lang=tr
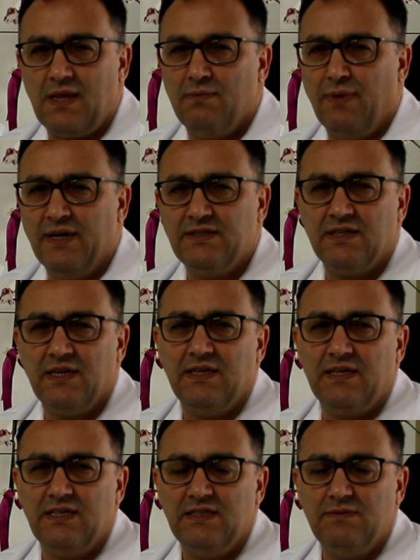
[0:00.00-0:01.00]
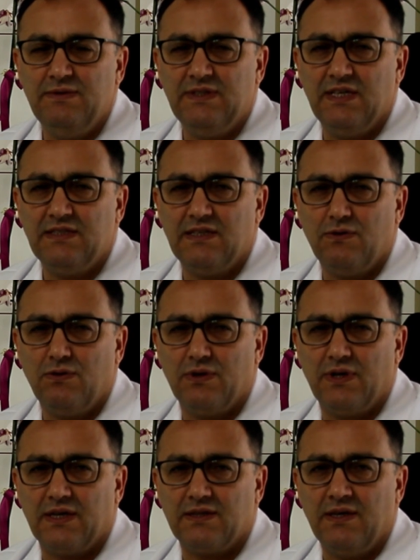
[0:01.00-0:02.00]
Başka ikinci bir seçenek
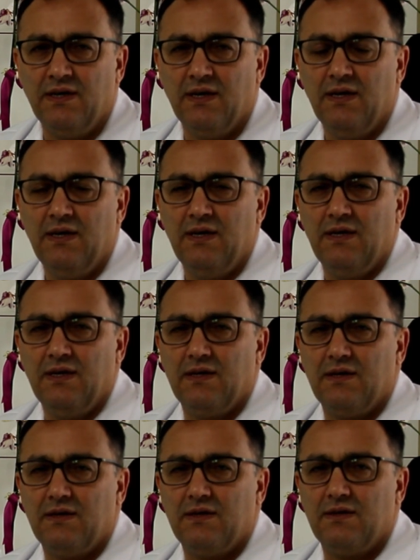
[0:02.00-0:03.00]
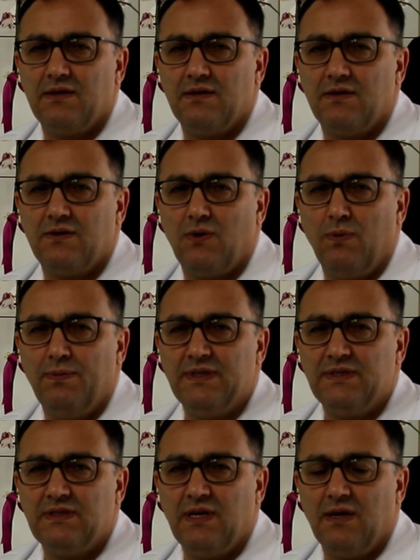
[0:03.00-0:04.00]
olarak da e,
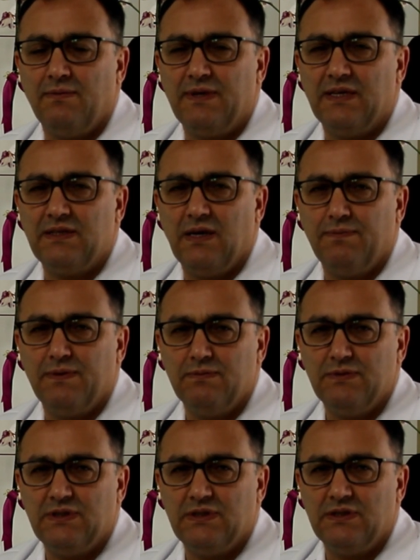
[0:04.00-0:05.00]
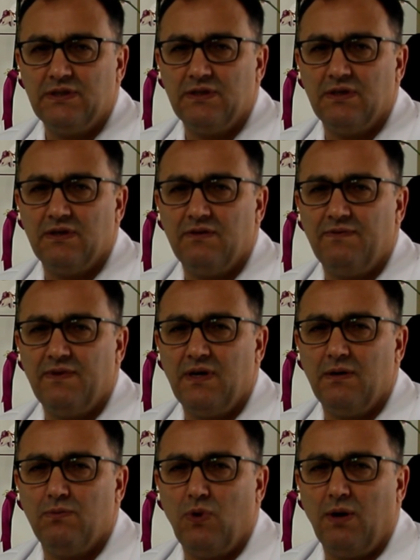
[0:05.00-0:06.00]
obezite ameliyatı yapılmıştır e,
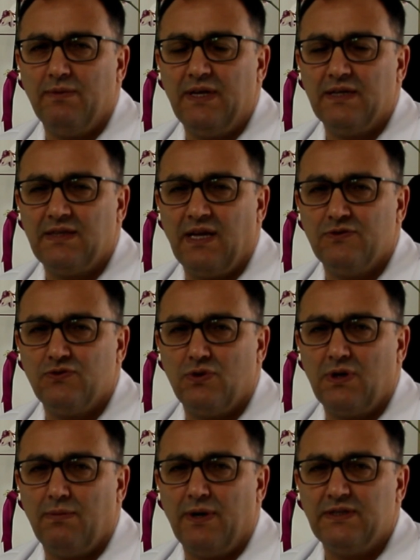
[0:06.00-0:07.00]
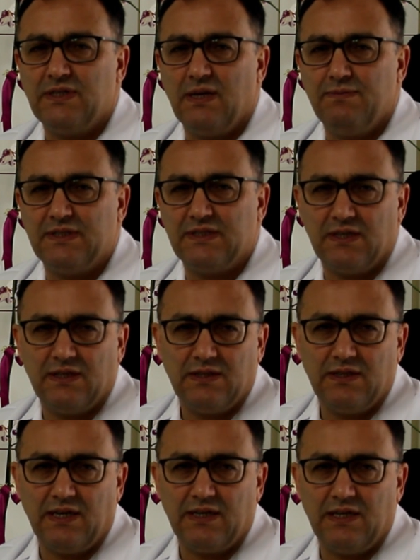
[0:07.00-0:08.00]
ve bu ameliyattan sonra başka bir
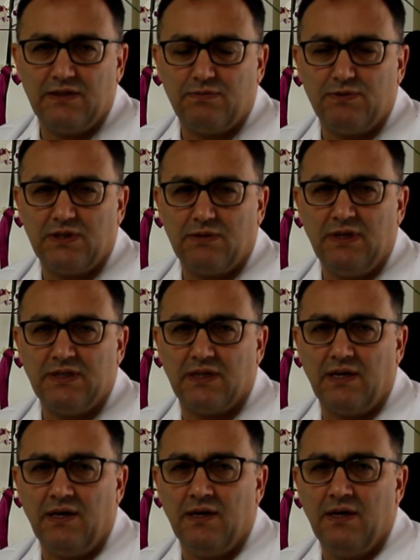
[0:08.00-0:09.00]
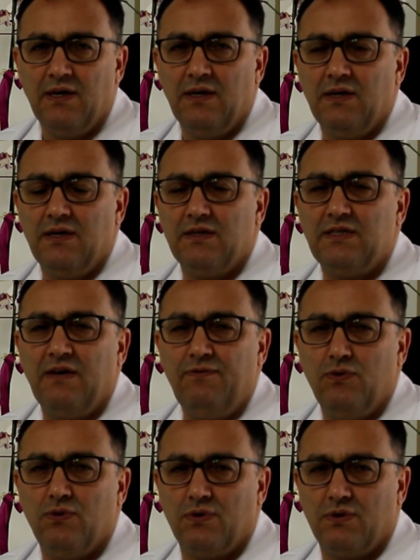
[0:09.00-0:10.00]
sıkıntılar gelişmiştir. Mesela
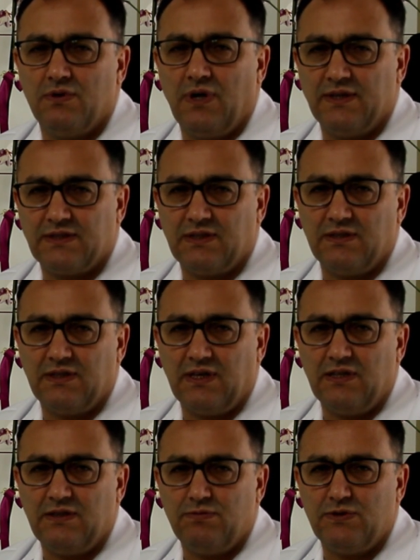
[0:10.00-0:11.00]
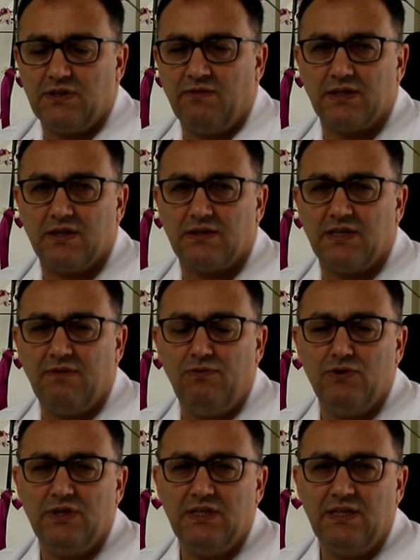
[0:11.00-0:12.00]
reflü hastalığı gelişmiştir.
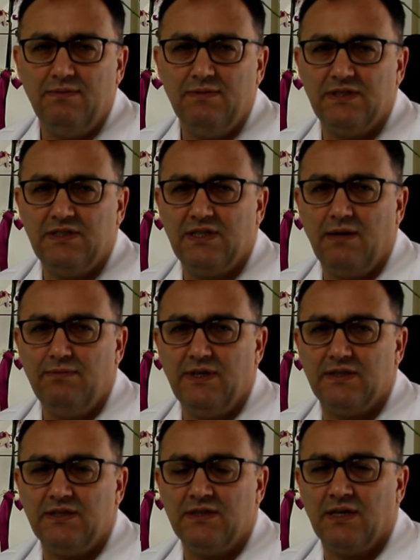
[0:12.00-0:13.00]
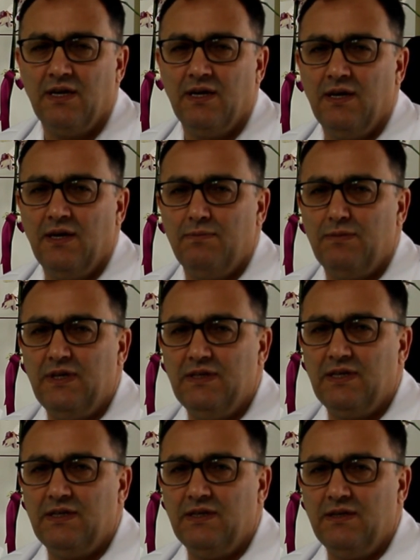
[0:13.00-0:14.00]
Reflü dediğimiz işlem nedir?
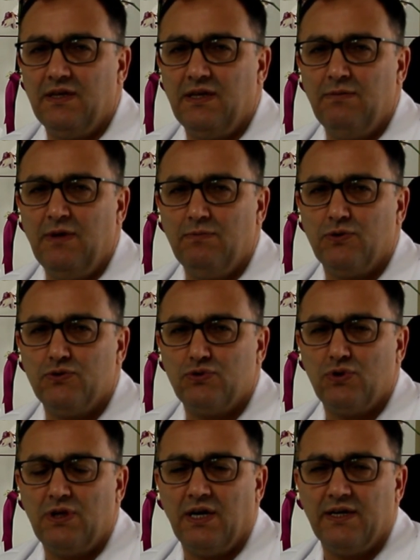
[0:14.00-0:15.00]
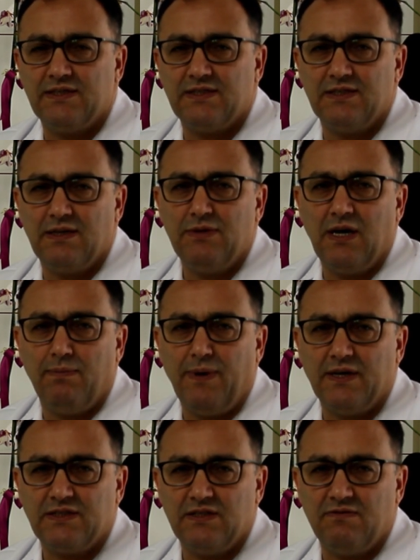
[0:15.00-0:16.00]
Midenin yemek borusuyla arasında bir
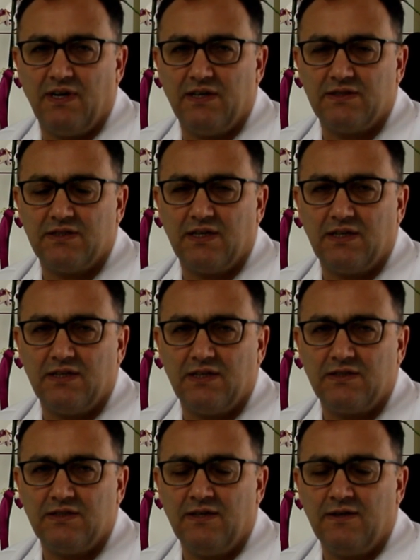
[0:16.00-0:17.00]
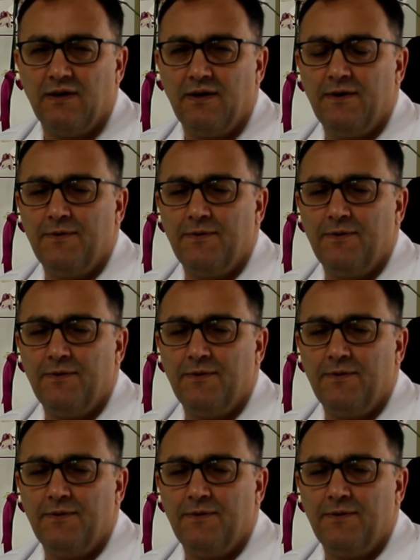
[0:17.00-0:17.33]
kapakçık vardır arkadaşlar.